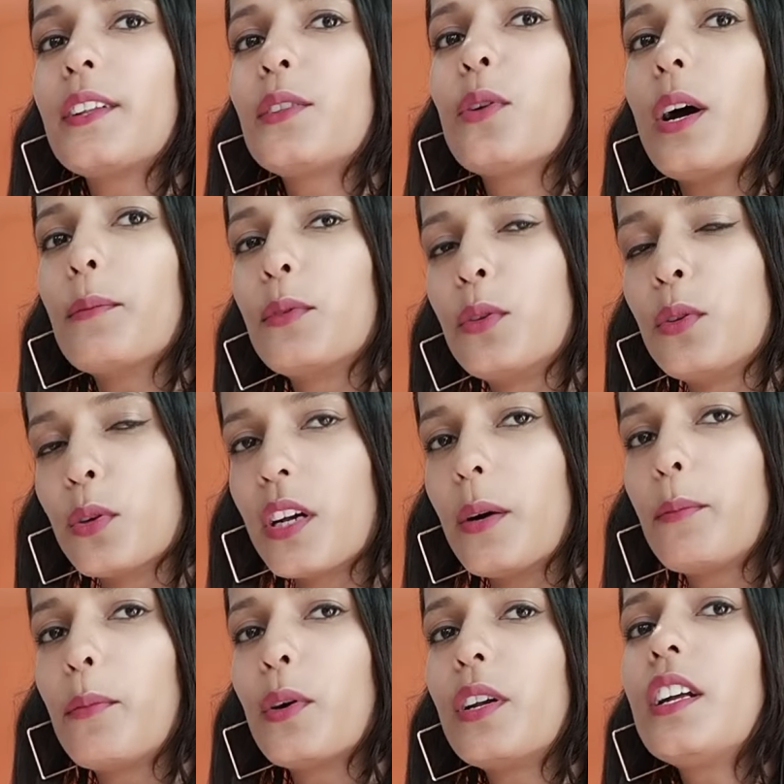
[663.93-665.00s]
है तो आप
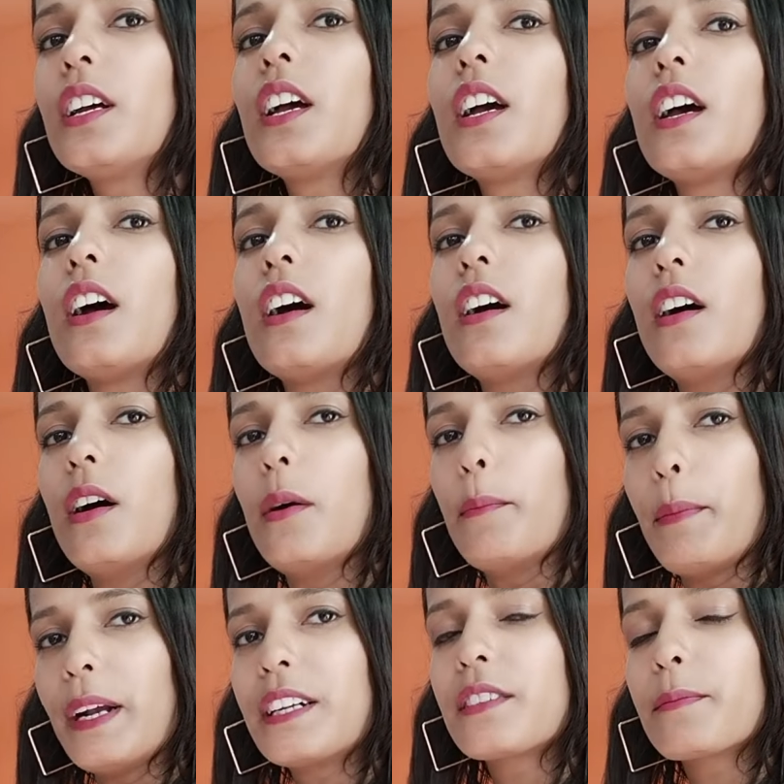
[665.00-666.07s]
दुर्गापुर
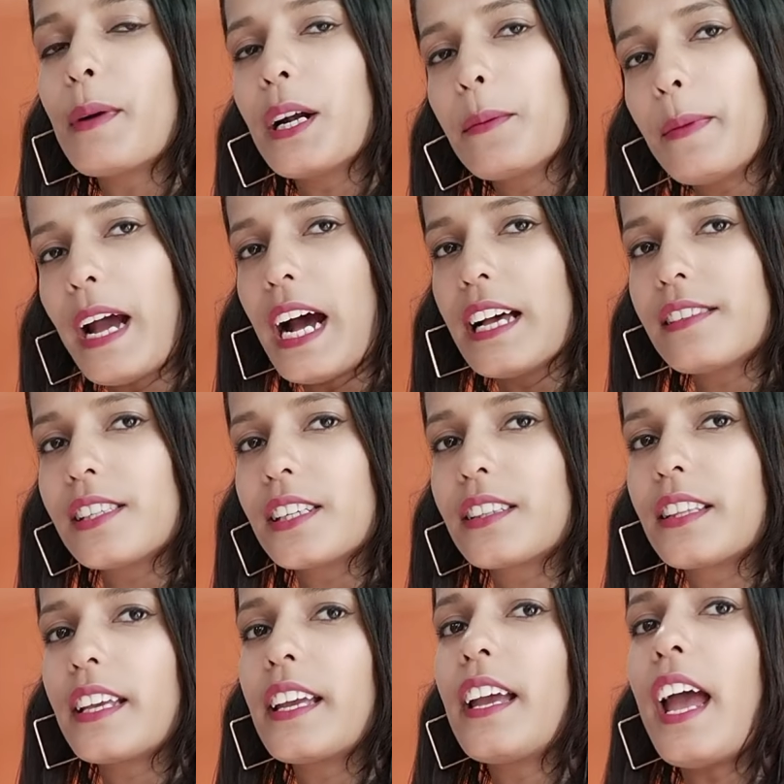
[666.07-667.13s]
पेट्स पार्ट में आ
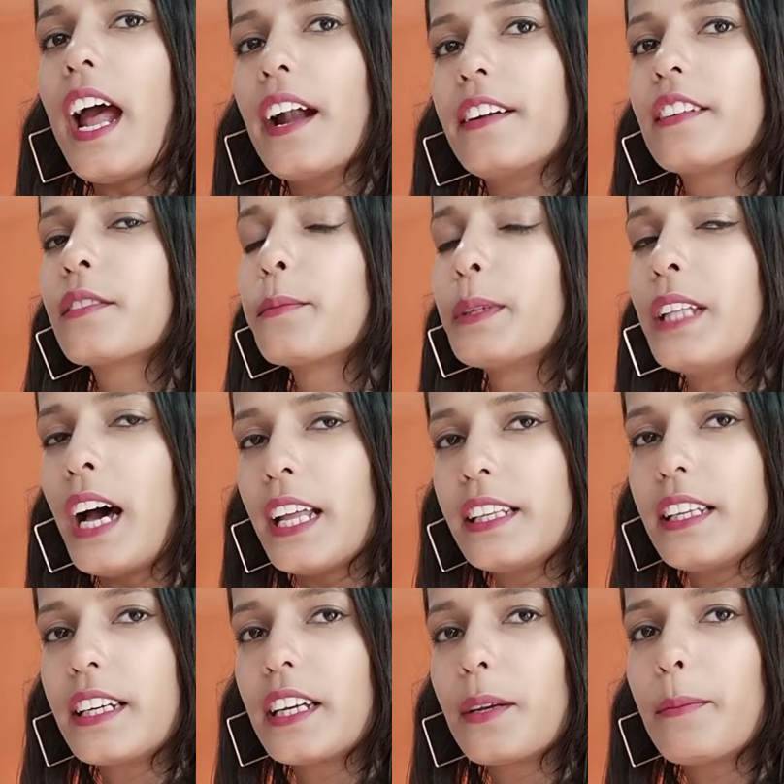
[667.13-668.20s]
सकते हैं एड्रेस
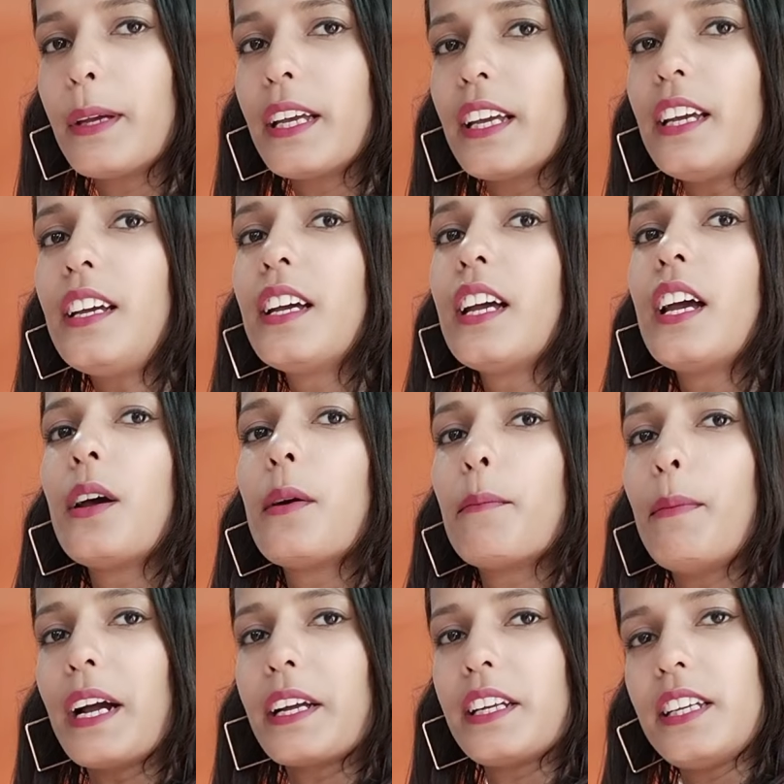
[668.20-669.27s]
विधान नगर में है
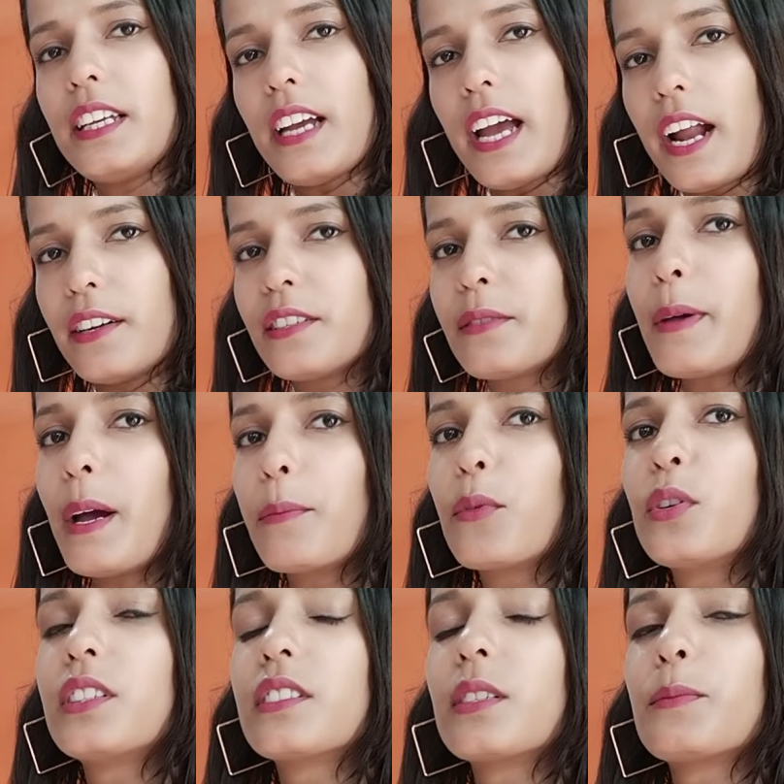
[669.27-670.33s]
बाकी एड्रेस मैं आपको
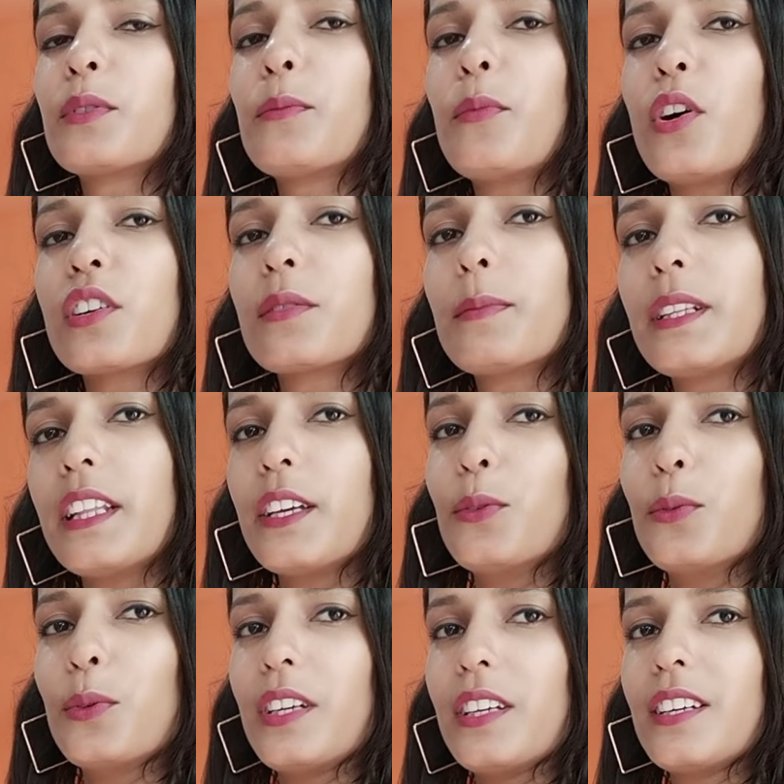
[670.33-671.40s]
डिस्क्रिप्शन बॉक्स में दे
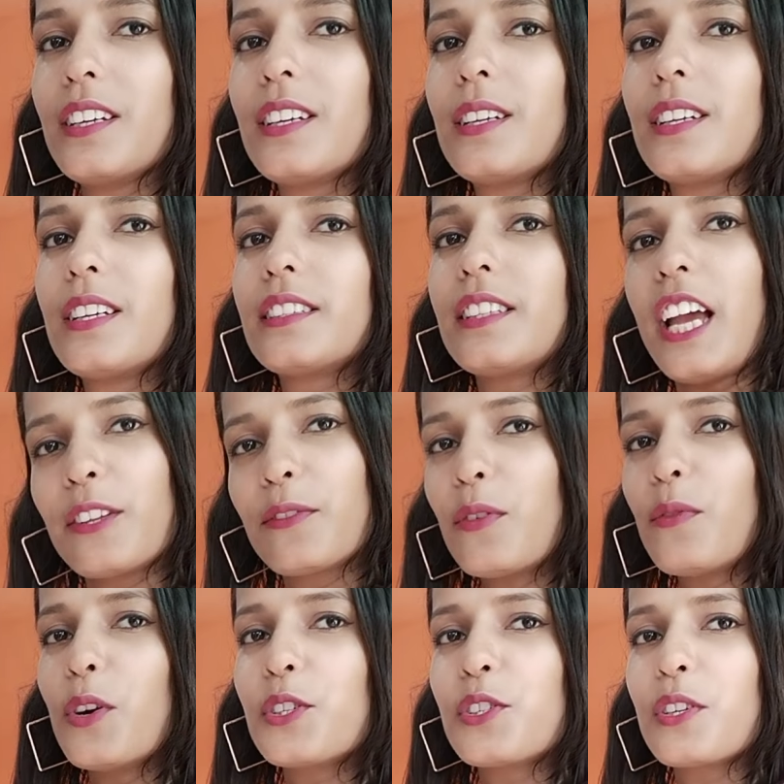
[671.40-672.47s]
दूँगी थैंक्स फॉर
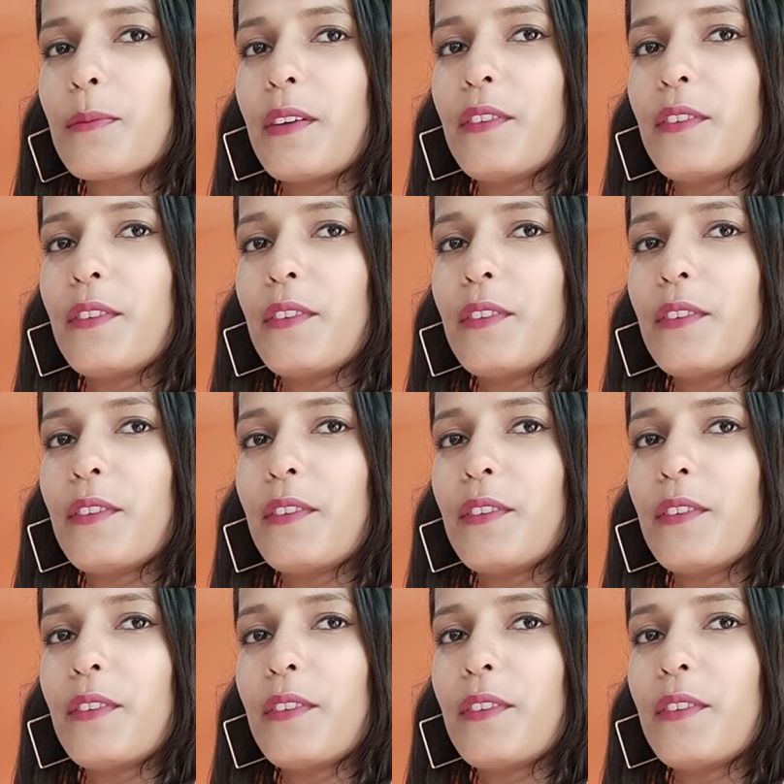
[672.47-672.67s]
वॉचिंग माई